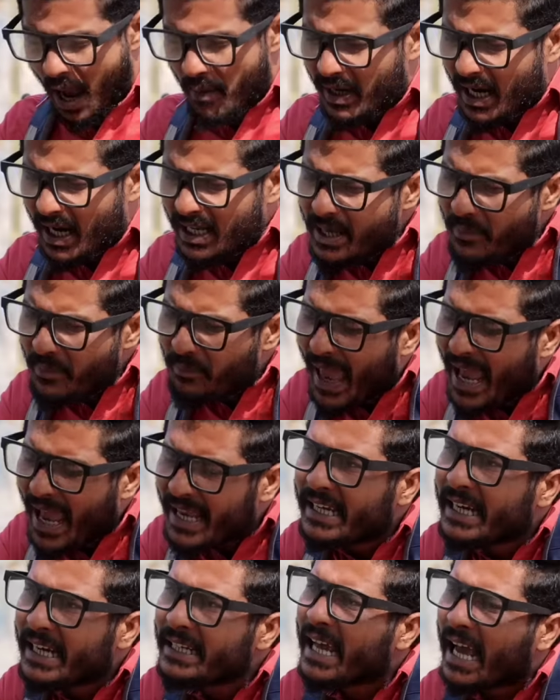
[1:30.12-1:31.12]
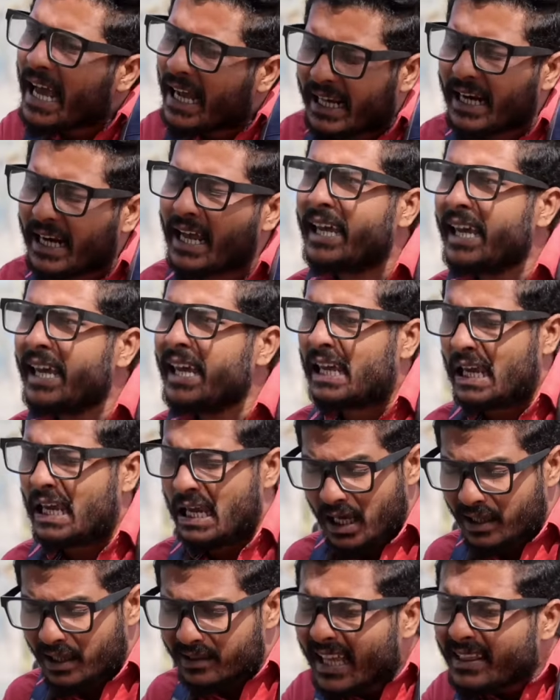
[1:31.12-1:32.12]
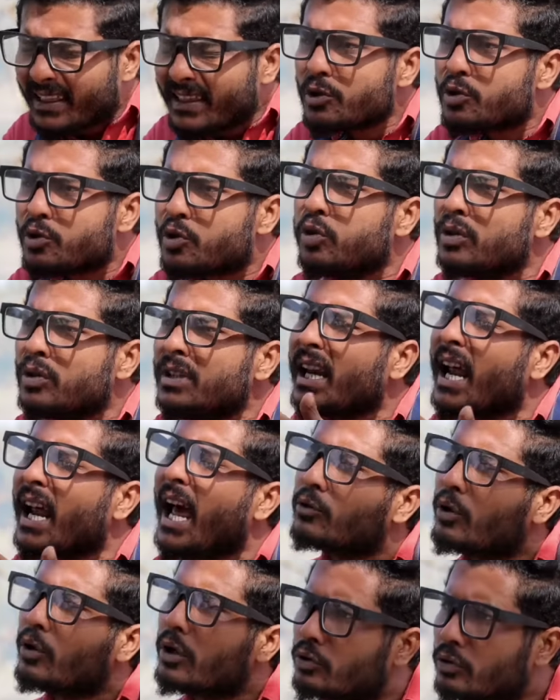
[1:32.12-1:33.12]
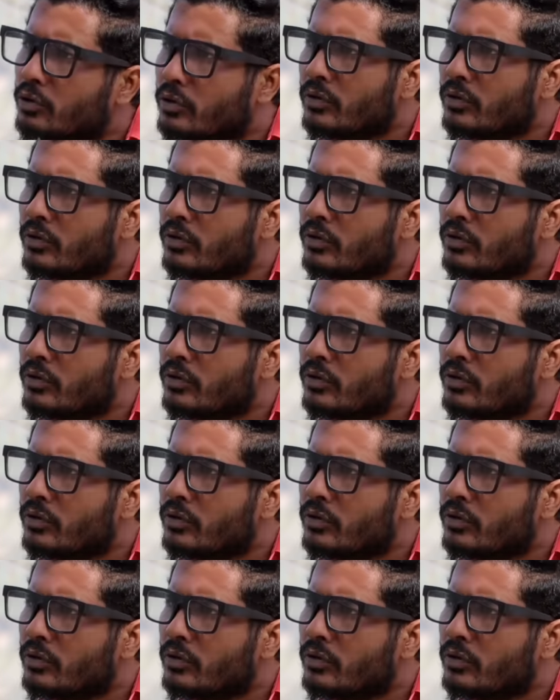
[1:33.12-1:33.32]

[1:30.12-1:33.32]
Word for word: আমরা যে ব্যাংকে টাকা রাখি তাতে সুদের হার কত